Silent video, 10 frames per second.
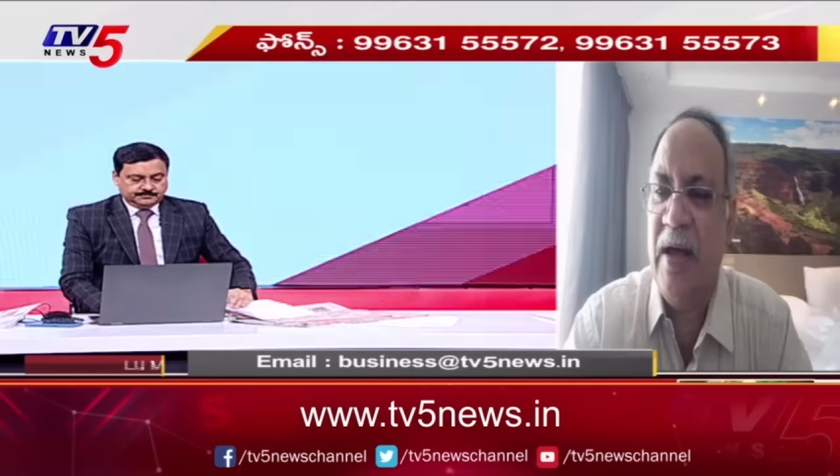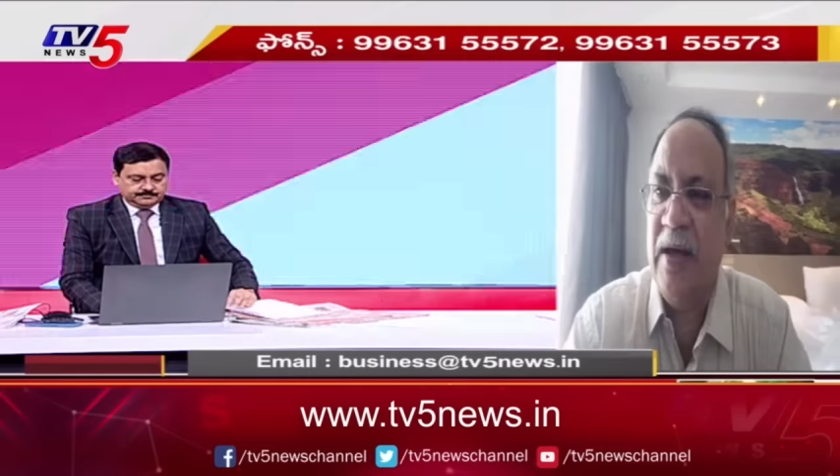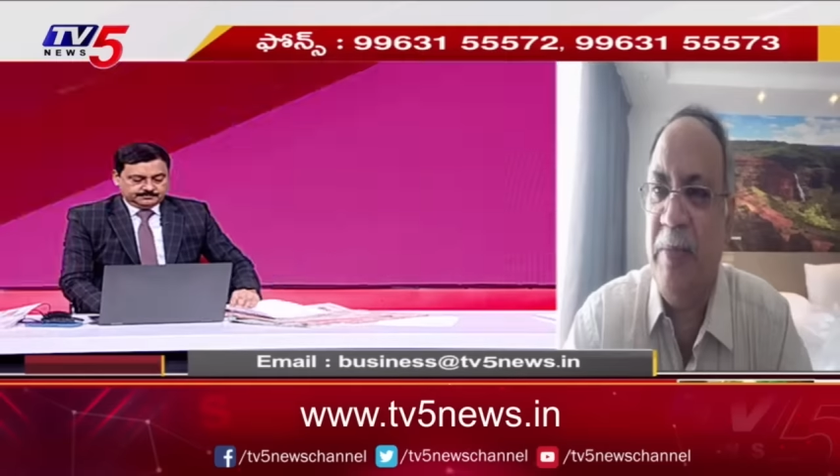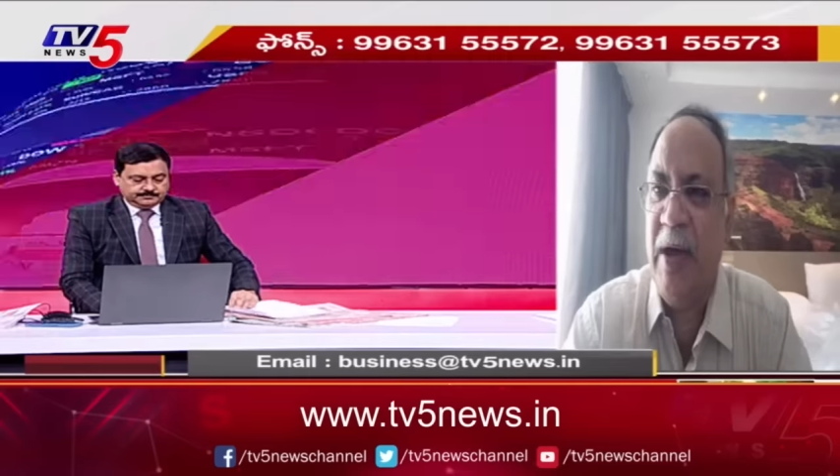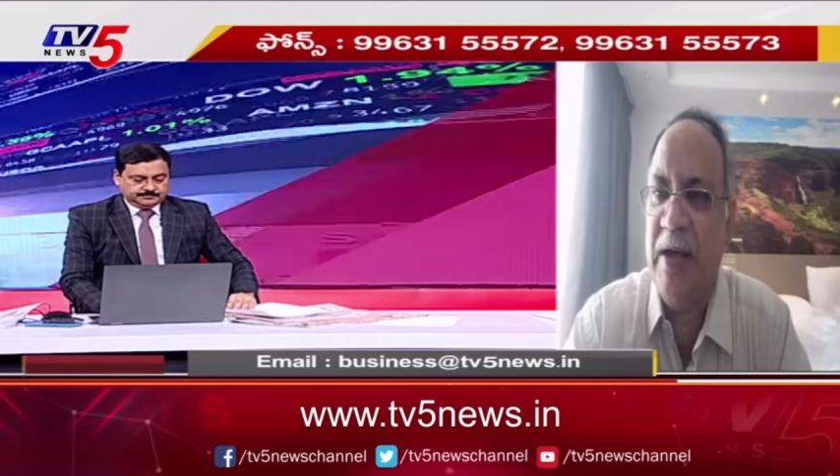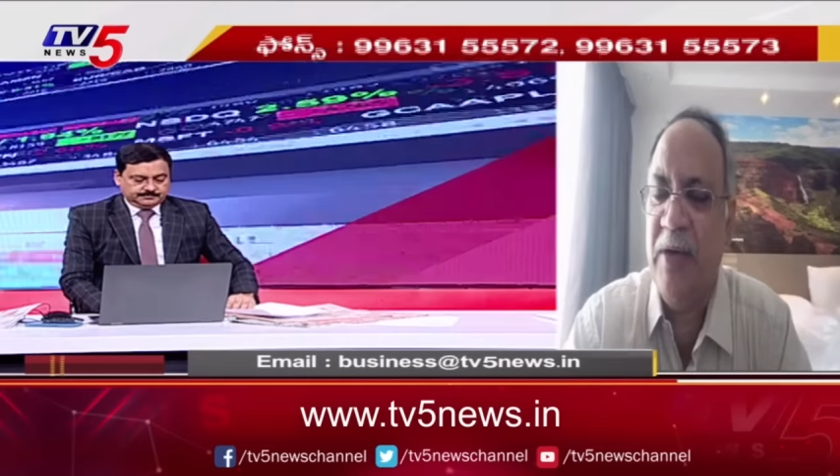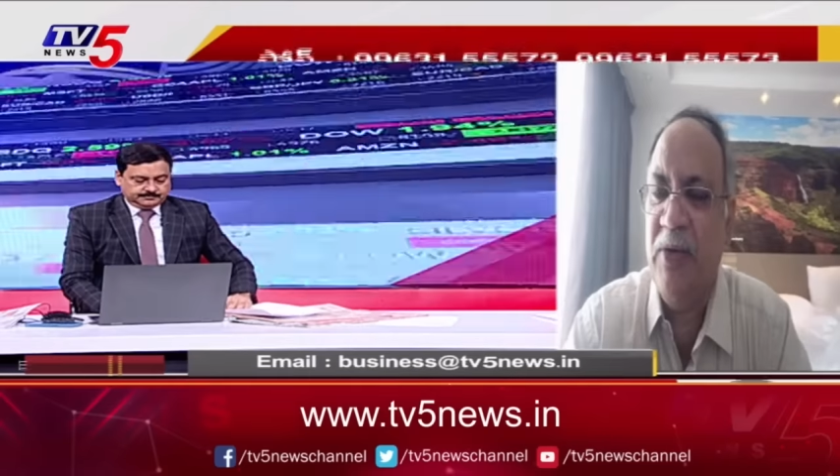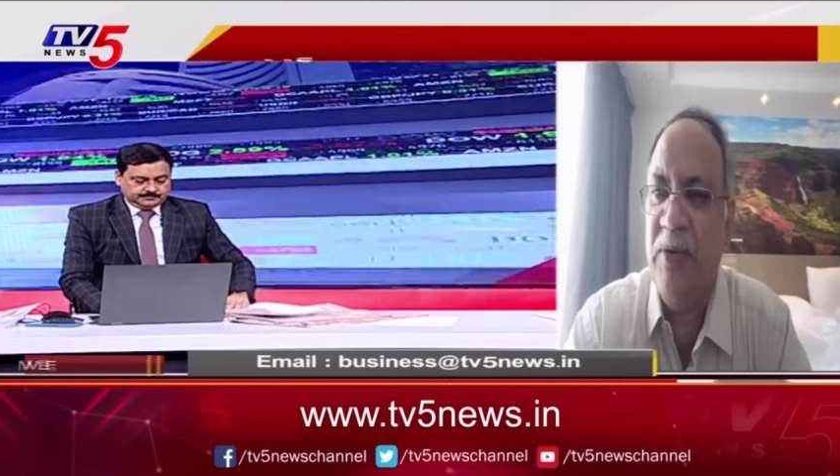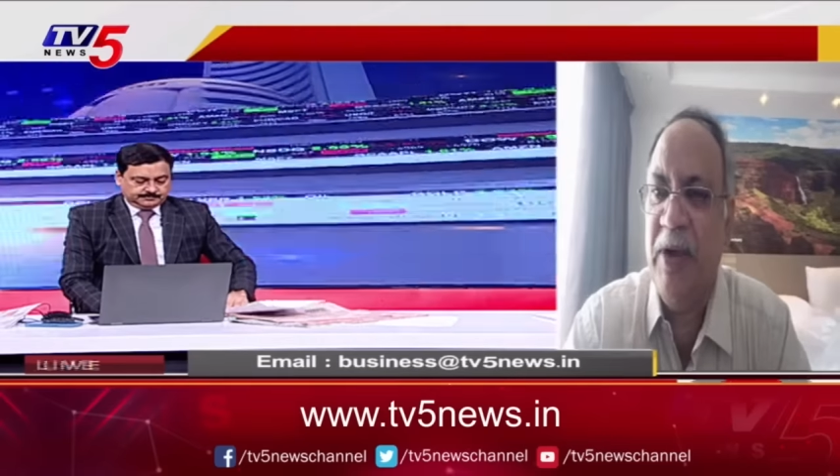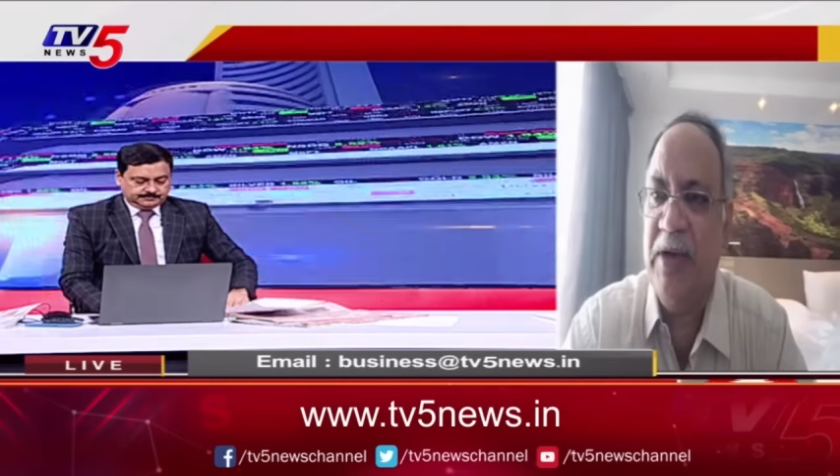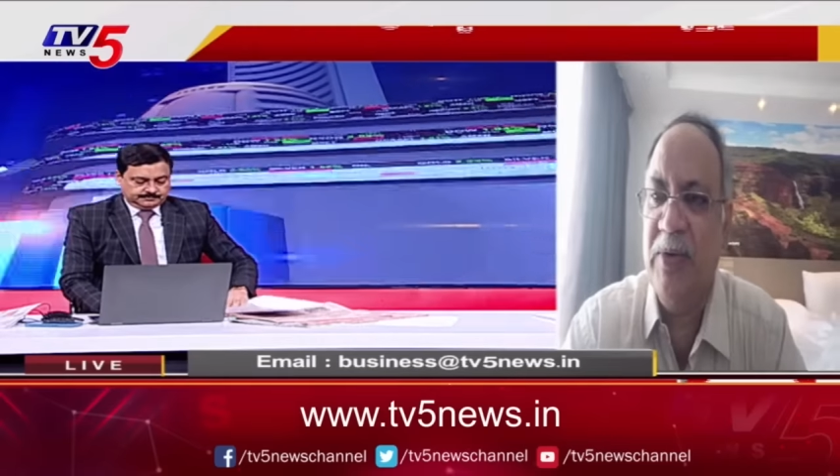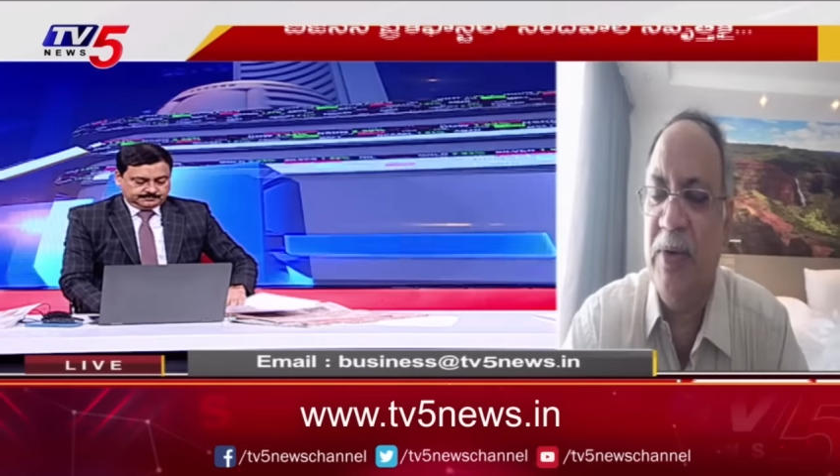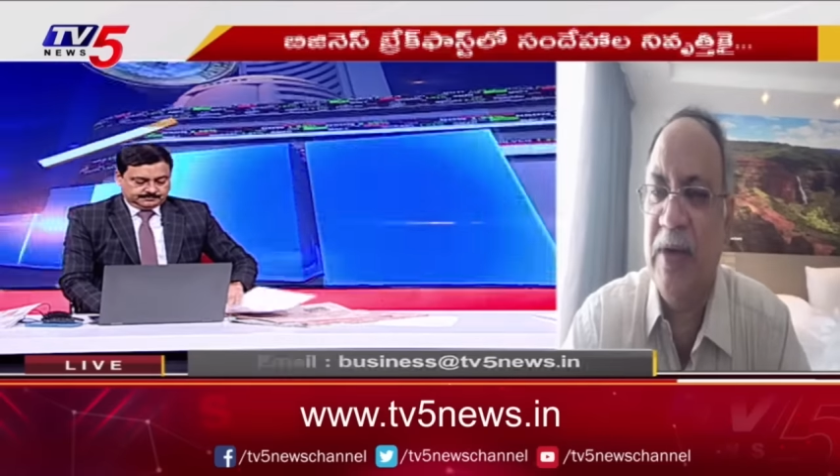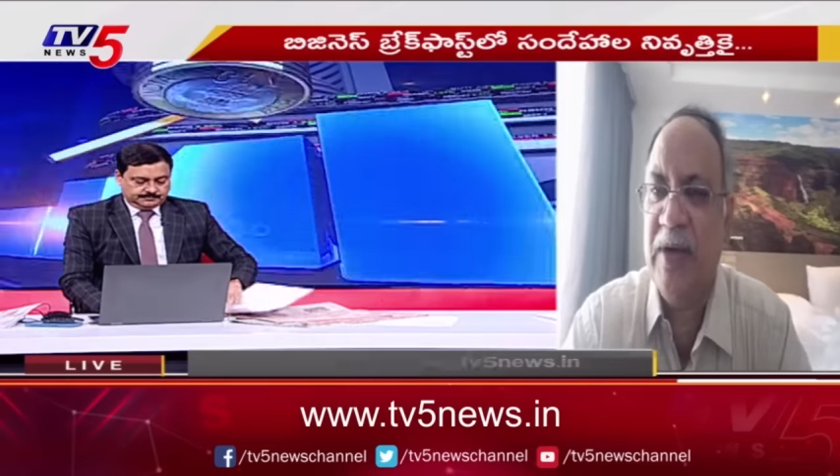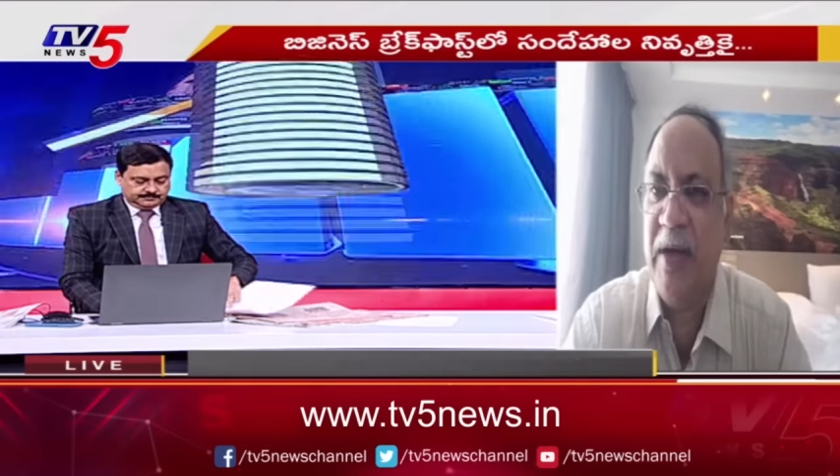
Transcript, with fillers: వాళ్ళ బ్యాక్గ్రౌండ్ బట్టి కూడా